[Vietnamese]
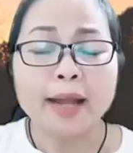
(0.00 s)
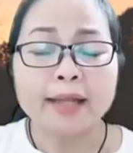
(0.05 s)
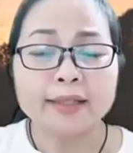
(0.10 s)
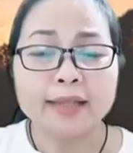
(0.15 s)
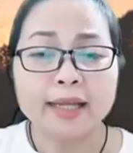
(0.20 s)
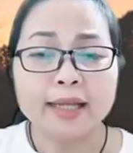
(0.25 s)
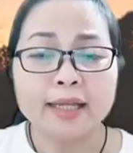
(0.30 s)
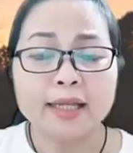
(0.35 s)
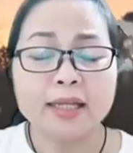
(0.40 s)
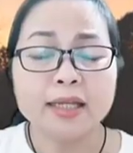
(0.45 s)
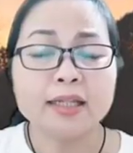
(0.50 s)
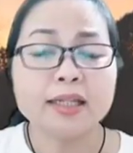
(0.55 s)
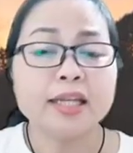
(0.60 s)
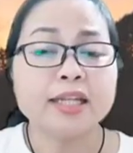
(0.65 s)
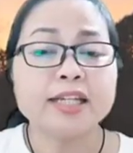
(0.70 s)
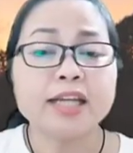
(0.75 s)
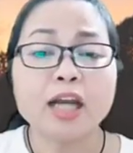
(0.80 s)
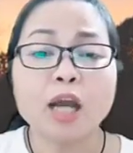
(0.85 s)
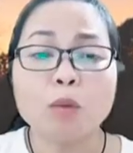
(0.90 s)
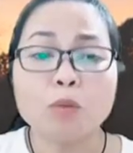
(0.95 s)
ai thấy
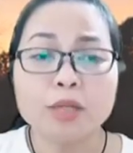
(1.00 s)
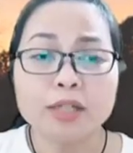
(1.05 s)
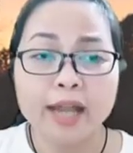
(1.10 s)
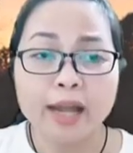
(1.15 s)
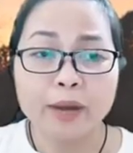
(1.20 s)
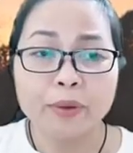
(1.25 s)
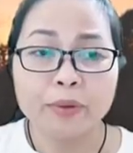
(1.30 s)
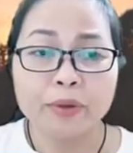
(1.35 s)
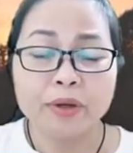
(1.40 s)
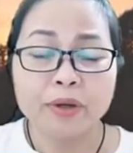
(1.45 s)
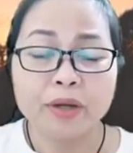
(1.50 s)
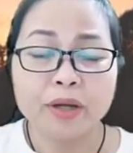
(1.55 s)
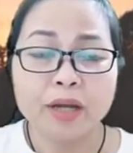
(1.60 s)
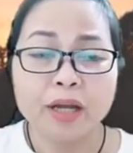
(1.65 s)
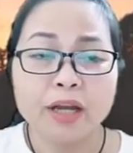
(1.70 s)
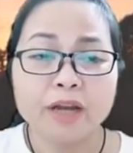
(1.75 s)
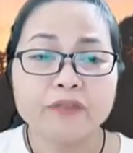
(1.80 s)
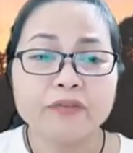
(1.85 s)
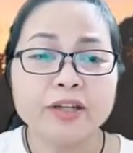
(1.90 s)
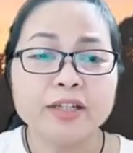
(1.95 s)
thì sẽ không sao,
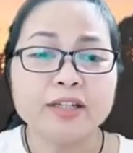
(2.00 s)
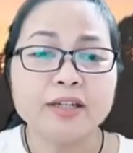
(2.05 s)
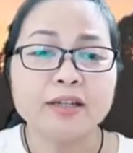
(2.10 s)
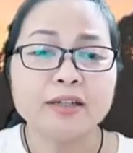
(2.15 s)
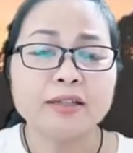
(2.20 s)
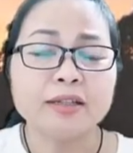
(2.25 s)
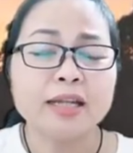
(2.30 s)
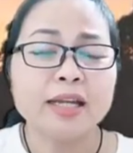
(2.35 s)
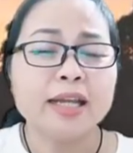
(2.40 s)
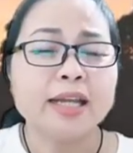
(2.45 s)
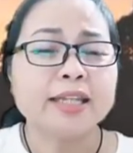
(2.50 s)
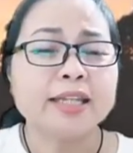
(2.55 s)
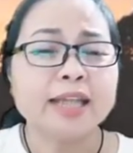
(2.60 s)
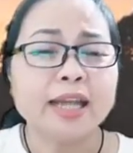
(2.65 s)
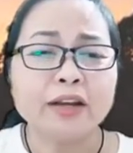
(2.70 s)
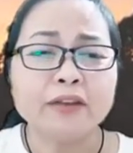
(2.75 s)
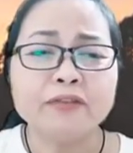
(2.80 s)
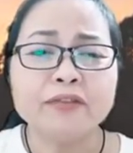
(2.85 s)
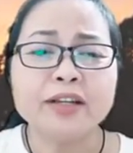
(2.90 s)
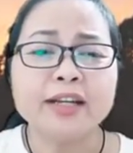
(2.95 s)
vậy nên
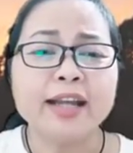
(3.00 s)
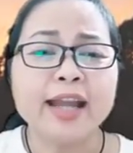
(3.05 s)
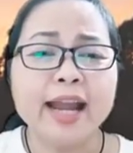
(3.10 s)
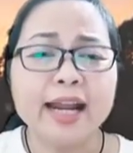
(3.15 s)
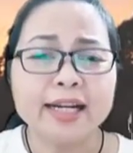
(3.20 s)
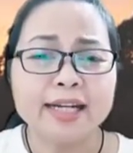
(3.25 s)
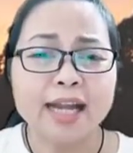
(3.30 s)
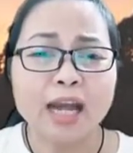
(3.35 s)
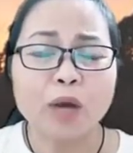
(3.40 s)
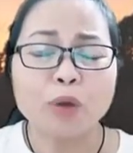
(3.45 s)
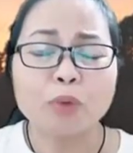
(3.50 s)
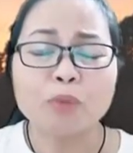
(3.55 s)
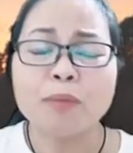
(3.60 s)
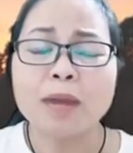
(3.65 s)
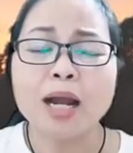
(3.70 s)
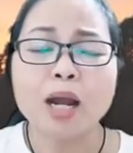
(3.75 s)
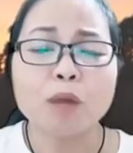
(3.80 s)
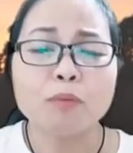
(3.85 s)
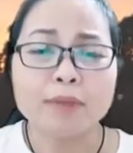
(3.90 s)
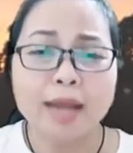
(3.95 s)
chẳng việc ác nào mà
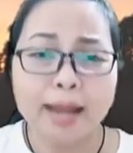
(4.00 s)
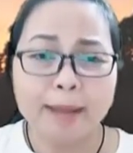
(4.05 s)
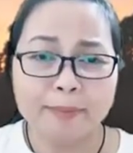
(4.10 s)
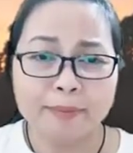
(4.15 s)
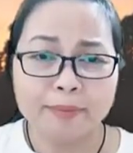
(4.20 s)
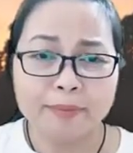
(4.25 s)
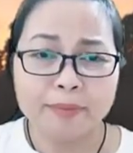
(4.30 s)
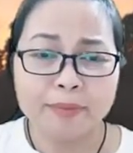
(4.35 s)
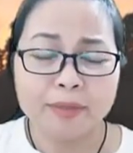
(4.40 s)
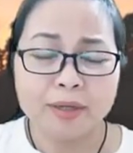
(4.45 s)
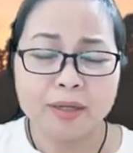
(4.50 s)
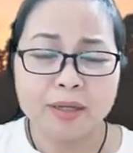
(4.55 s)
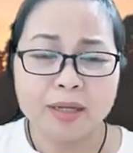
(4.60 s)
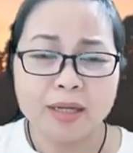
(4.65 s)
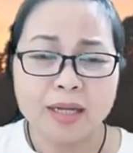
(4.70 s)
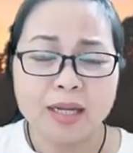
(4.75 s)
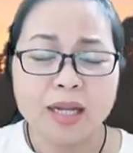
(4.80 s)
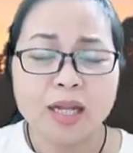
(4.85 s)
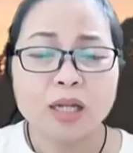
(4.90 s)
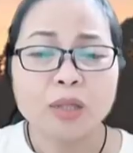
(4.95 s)
không làm.
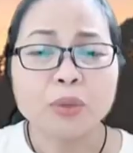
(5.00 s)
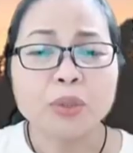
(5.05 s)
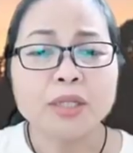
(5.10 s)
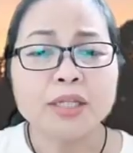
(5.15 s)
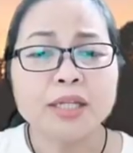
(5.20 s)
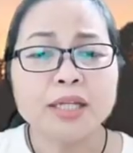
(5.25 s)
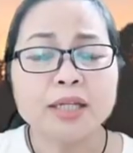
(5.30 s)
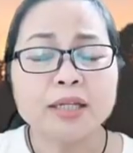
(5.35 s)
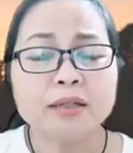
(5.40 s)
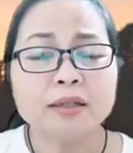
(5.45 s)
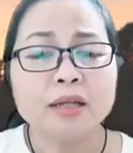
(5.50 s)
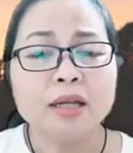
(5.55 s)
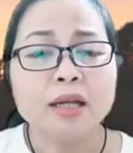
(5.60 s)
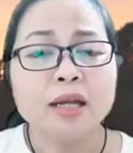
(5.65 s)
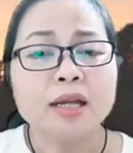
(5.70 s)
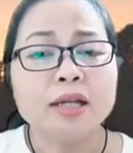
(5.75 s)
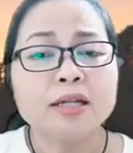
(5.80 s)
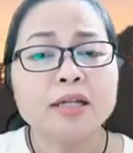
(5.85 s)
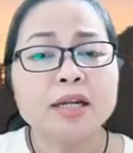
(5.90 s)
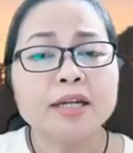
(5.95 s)
Tuy nhiên,
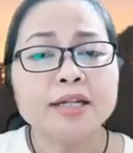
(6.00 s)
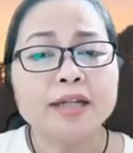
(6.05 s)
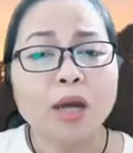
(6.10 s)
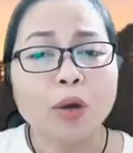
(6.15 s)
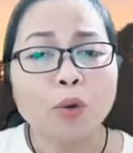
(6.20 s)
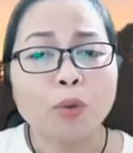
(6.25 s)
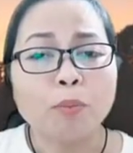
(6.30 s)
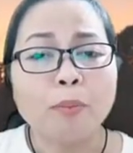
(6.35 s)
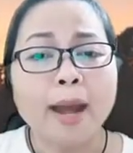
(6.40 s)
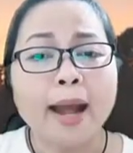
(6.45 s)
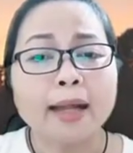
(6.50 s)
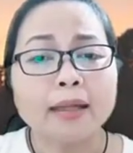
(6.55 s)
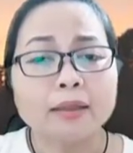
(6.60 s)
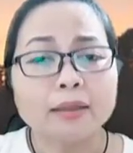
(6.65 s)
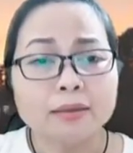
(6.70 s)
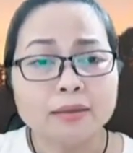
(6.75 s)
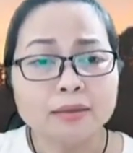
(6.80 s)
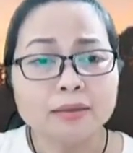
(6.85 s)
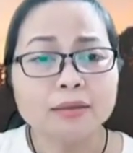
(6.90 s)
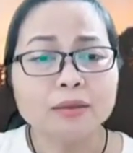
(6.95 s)
trên đầu ba
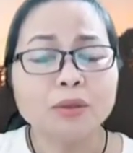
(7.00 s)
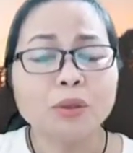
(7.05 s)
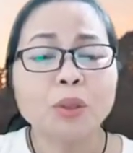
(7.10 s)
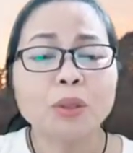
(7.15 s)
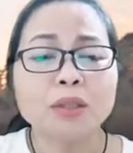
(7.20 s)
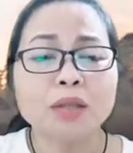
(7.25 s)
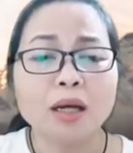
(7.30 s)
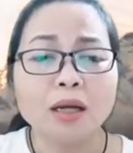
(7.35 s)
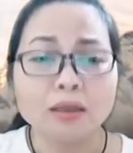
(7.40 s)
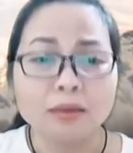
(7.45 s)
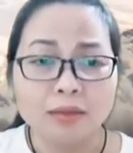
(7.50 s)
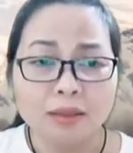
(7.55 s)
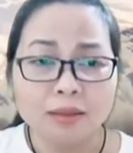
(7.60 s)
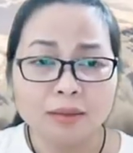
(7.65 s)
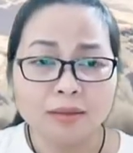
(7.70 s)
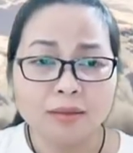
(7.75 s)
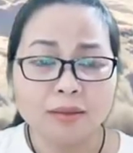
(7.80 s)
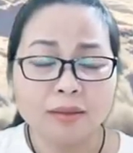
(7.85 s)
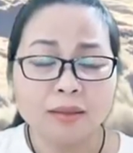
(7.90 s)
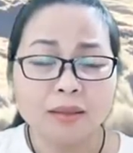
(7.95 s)
thước có thần
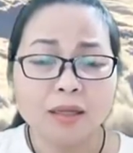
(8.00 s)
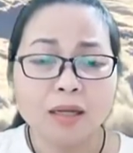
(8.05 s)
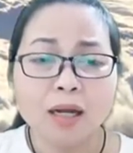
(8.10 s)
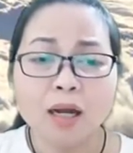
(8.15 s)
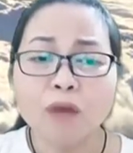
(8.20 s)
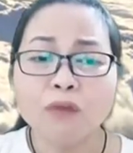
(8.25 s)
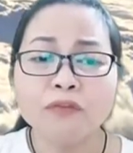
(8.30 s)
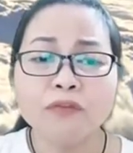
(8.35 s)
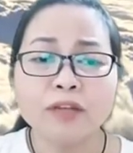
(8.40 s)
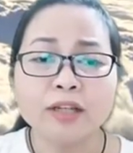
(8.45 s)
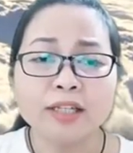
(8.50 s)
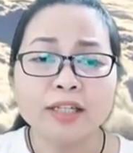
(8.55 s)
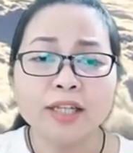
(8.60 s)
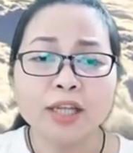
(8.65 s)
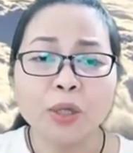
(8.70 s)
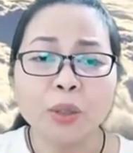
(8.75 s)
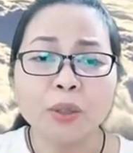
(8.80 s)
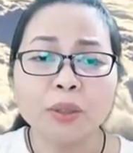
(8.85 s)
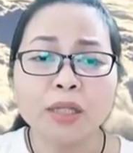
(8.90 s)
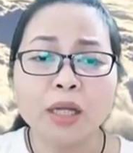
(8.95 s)
linh, không việc
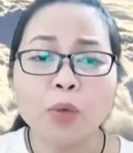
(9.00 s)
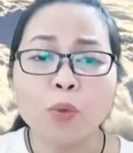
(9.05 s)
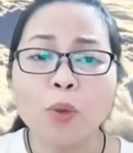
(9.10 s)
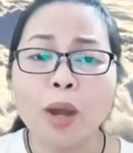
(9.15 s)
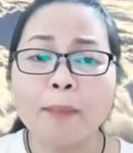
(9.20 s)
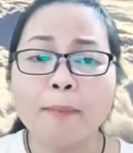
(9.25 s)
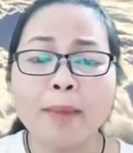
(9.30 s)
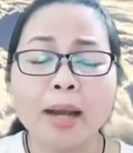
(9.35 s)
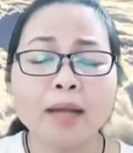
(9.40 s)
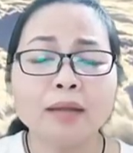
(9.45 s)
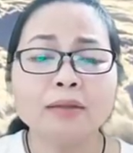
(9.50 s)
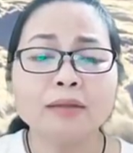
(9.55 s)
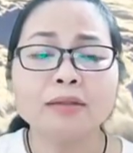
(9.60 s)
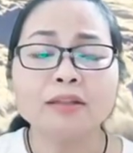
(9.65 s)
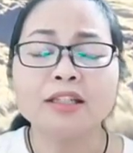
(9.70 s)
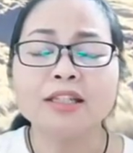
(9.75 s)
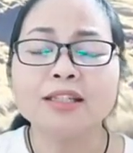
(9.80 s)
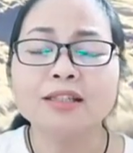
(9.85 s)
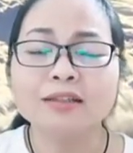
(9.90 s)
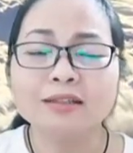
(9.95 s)
gì có thể qua mắt được
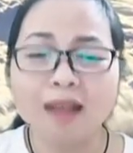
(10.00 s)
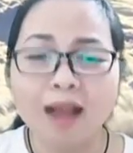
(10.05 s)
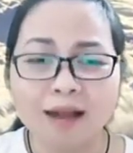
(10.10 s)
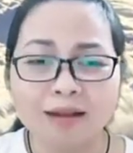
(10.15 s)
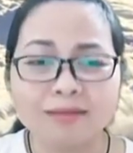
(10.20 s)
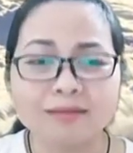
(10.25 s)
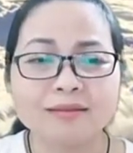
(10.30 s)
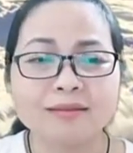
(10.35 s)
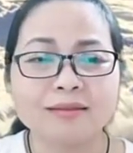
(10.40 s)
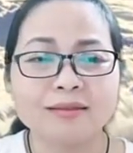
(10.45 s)
chư thần.